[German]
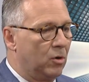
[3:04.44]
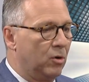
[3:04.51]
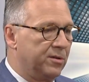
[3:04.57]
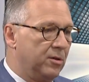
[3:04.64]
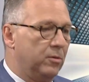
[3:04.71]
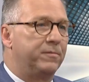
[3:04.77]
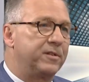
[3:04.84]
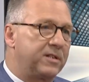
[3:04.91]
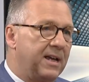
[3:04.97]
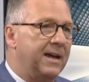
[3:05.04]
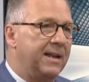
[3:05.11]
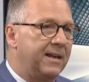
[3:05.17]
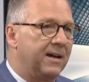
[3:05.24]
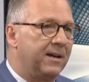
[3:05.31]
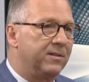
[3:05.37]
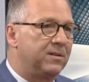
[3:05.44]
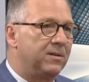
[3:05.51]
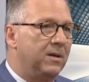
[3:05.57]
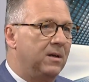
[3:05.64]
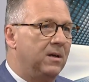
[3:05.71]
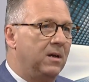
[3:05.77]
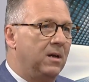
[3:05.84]
große Umverteilung haben.
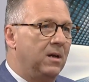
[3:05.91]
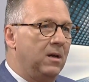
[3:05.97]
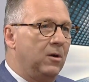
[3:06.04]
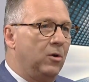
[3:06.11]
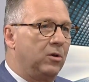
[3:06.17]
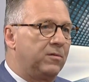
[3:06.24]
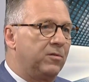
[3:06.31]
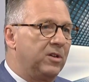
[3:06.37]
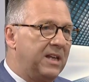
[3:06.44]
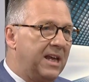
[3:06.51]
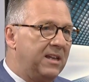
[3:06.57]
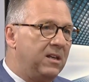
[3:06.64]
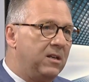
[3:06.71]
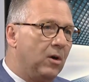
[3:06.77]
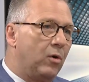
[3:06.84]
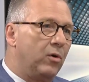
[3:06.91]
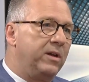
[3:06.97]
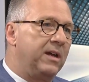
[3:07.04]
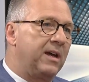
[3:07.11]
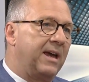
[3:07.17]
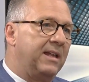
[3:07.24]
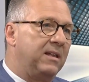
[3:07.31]
Heute wird jede
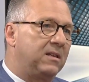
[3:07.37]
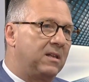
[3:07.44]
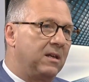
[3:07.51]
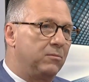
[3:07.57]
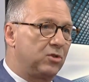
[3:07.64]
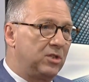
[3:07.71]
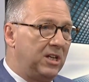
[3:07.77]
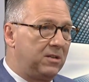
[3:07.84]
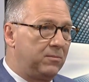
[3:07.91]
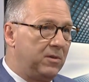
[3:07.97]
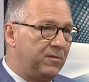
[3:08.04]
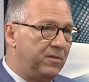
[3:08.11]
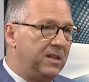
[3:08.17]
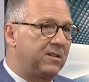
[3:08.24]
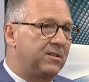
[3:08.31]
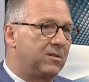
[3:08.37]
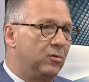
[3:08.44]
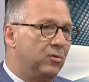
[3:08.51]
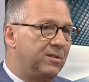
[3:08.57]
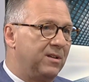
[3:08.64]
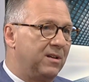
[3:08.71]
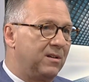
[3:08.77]
neue Rente im Schnitt mit
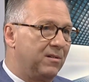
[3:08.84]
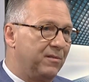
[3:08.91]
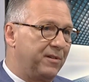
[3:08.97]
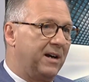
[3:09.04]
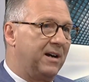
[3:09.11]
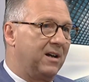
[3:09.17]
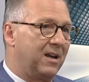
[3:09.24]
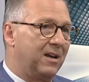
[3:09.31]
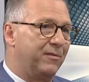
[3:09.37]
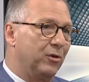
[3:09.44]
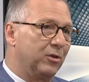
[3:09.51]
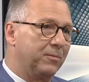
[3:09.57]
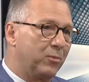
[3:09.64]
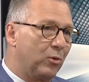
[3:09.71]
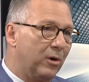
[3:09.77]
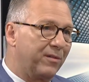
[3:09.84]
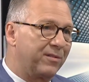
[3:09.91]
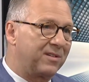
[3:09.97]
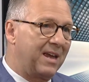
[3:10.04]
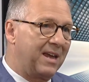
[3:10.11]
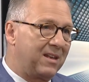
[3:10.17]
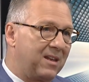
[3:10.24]
40.000 Franken von den
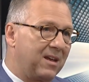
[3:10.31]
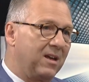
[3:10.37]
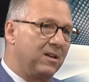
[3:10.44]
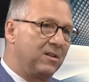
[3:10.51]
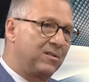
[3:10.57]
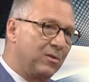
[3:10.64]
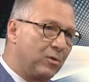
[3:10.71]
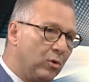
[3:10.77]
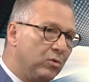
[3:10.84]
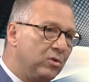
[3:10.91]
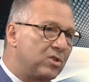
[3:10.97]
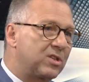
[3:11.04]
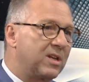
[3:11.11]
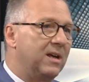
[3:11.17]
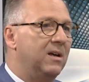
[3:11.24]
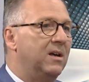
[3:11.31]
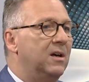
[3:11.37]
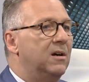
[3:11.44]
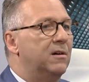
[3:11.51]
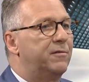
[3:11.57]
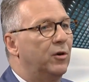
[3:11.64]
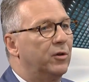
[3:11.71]
Berufstätigen zugunsten
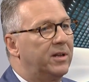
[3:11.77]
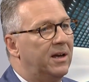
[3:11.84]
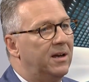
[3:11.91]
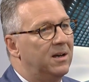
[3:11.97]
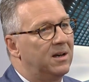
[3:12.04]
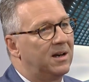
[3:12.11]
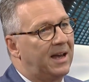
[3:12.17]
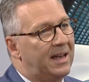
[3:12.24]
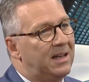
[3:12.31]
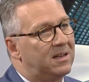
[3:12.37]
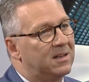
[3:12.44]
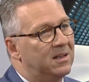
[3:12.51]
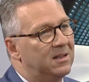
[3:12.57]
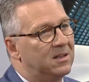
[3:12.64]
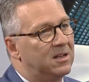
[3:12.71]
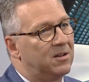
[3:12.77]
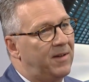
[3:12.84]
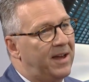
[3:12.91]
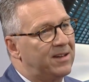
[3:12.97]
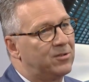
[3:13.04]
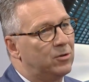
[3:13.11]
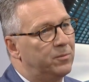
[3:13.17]
der Rentner
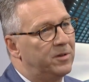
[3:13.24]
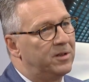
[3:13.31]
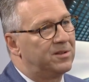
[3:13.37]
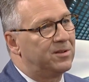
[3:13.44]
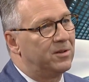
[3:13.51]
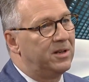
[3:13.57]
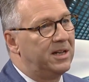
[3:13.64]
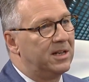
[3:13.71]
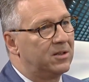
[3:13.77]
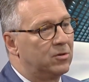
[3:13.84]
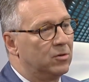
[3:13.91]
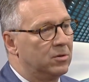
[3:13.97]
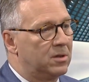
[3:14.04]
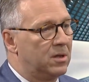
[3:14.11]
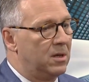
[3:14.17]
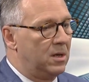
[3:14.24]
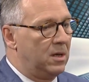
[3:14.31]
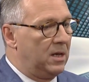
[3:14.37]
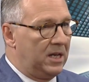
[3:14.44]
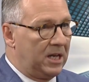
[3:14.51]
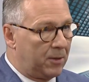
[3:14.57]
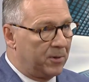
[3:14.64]
quersubventioniert. Und
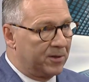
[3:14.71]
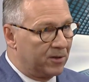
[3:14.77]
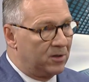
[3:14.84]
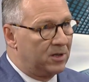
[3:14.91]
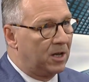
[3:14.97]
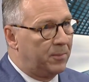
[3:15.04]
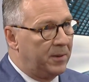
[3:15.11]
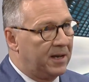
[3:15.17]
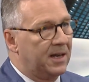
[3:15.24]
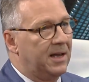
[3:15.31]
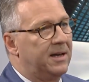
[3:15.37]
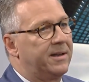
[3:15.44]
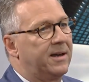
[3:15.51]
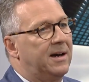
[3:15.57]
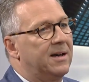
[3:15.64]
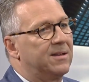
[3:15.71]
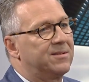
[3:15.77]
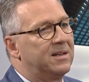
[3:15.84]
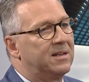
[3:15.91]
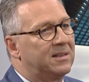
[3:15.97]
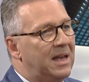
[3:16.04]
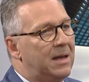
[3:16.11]
ich persönlich bin klar der
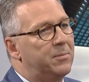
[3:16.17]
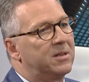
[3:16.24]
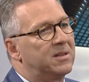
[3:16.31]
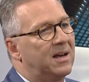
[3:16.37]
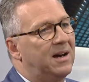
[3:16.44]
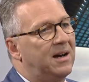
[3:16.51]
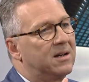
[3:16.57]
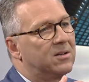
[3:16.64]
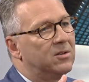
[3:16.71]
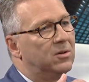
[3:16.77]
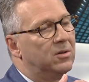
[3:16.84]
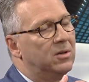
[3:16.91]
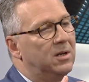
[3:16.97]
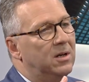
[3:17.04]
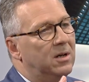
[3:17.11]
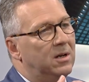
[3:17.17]
Ansicht, diesen Betrag noch,